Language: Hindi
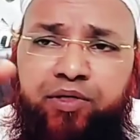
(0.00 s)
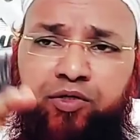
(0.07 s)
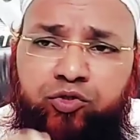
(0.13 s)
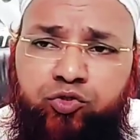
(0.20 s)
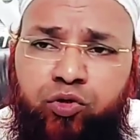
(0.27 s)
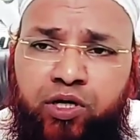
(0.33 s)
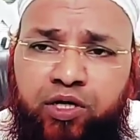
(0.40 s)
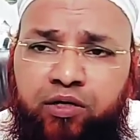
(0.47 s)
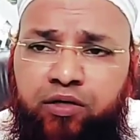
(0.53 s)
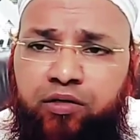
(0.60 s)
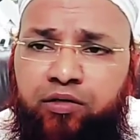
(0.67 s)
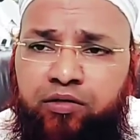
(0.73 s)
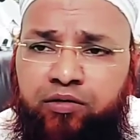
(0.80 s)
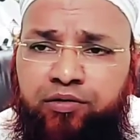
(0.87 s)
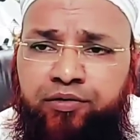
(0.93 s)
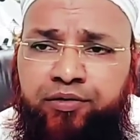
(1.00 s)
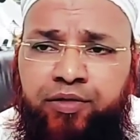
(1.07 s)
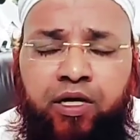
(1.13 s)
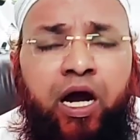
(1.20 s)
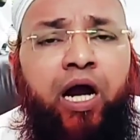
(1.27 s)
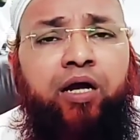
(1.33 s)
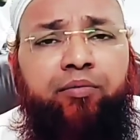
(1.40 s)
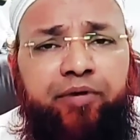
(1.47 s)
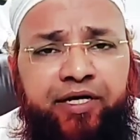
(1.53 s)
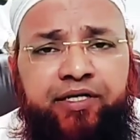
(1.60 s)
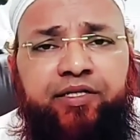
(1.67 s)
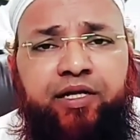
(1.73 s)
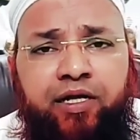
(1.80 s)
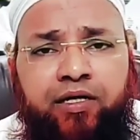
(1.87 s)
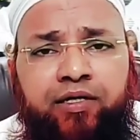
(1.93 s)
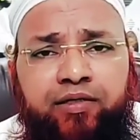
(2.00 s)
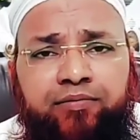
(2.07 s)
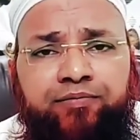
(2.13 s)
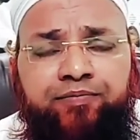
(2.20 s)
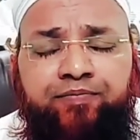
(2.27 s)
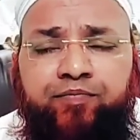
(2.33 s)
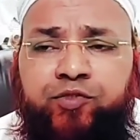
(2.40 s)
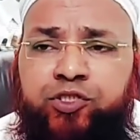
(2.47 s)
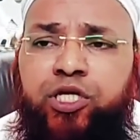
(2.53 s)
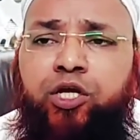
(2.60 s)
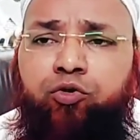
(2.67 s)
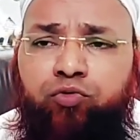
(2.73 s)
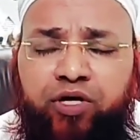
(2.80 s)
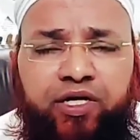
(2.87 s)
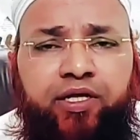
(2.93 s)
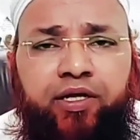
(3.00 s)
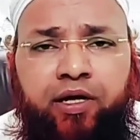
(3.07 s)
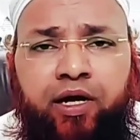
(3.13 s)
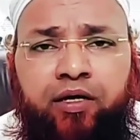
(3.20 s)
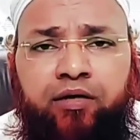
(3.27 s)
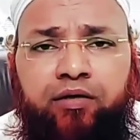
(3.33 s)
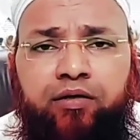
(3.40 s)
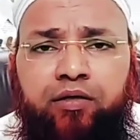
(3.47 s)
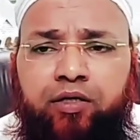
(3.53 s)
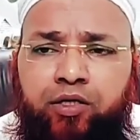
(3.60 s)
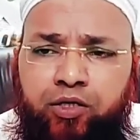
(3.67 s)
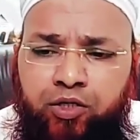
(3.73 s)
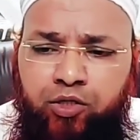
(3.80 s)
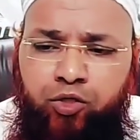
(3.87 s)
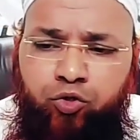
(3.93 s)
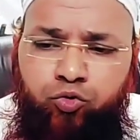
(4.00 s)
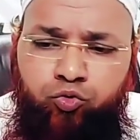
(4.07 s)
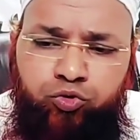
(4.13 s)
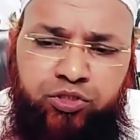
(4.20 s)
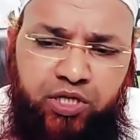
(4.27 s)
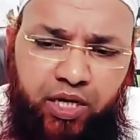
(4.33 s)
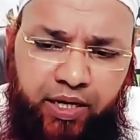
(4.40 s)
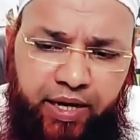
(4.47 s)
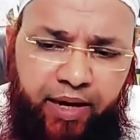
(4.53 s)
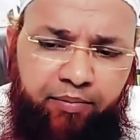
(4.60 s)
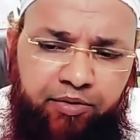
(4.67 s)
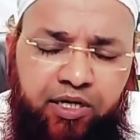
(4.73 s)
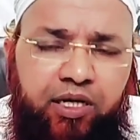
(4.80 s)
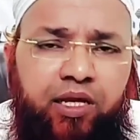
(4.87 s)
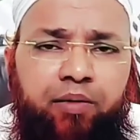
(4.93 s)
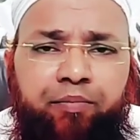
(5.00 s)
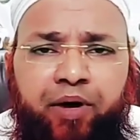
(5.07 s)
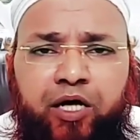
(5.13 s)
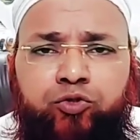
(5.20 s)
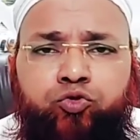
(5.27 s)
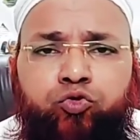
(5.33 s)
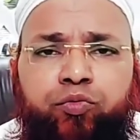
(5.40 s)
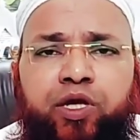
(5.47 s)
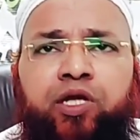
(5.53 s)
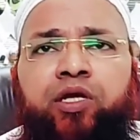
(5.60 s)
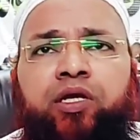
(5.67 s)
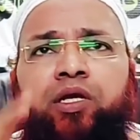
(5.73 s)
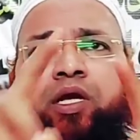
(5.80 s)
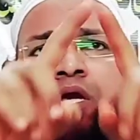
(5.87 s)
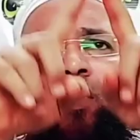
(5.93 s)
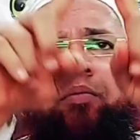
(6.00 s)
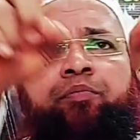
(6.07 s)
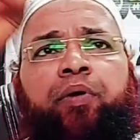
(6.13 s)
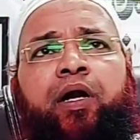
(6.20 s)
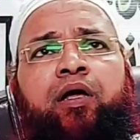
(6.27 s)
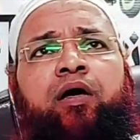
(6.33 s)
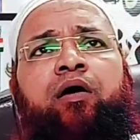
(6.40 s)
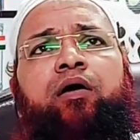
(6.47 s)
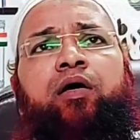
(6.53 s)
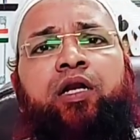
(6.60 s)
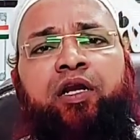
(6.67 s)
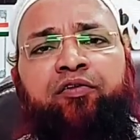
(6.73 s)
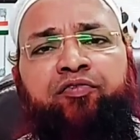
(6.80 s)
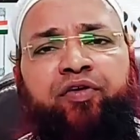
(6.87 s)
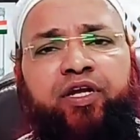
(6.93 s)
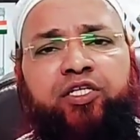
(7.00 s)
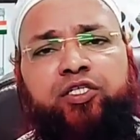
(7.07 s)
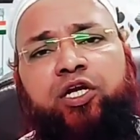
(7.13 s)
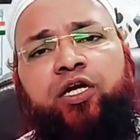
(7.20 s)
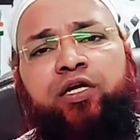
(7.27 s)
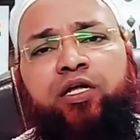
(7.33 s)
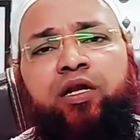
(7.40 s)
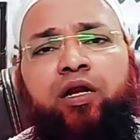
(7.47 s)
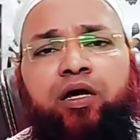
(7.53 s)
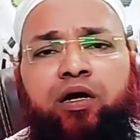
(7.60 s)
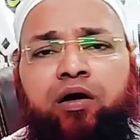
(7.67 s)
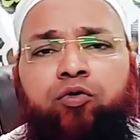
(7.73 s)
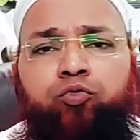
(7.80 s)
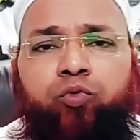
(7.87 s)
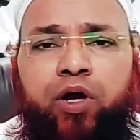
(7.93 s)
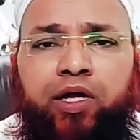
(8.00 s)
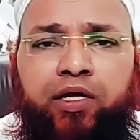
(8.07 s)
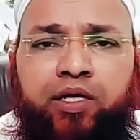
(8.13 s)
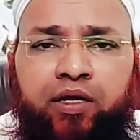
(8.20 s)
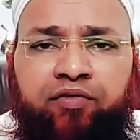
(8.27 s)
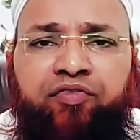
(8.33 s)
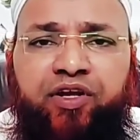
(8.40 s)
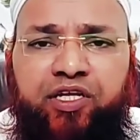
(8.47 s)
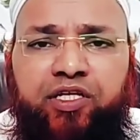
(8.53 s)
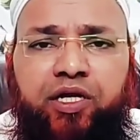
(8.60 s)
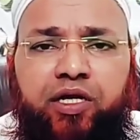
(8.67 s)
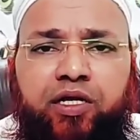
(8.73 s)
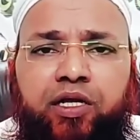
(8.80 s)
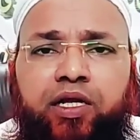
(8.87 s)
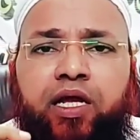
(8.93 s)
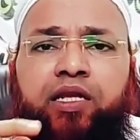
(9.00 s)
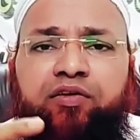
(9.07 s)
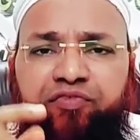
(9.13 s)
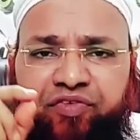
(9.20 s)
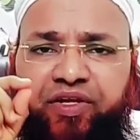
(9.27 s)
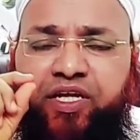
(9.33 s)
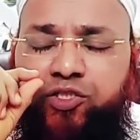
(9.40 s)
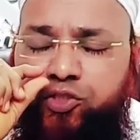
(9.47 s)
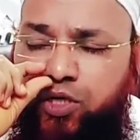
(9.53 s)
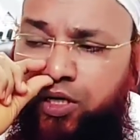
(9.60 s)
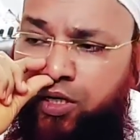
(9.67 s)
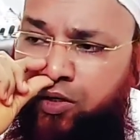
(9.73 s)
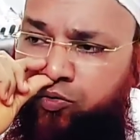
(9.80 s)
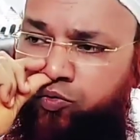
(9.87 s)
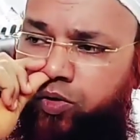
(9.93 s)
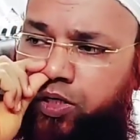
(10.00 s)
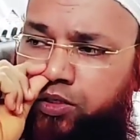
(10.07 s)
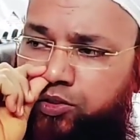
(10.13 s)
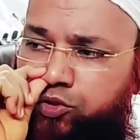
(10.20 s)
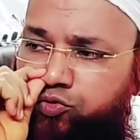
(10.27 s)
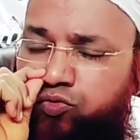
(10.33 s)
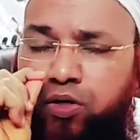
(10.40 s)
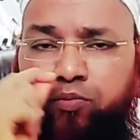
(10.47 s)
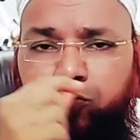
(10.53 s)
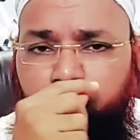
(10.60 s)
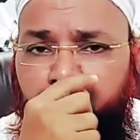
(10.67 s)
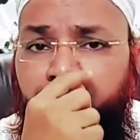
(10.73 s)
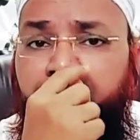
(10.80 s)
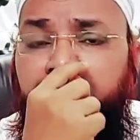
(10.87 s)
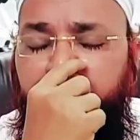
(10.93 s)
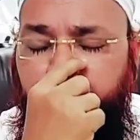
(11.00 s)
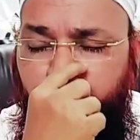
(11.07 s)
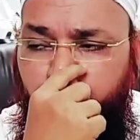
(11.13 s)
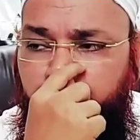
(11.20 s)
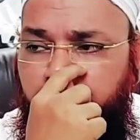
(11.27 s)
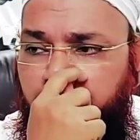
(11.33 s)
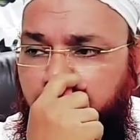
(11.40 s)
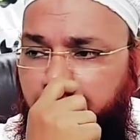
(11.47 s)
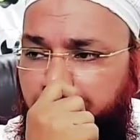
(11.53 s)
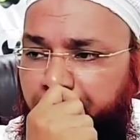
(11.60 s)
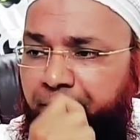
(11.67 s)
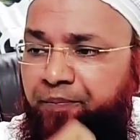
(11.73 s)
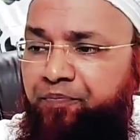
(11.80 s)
पर जो है गार्ड बैठता है सिक्योरिटी गार्ड उसके कैबिन के बाजू में ही एक बड़ा रेफ्रिजरेटर लगा हुआ है रेफ्रिजरेटर यानी फ्रिज लगा हुआ है जिसको हम लोग फ्रिज बोलते हैं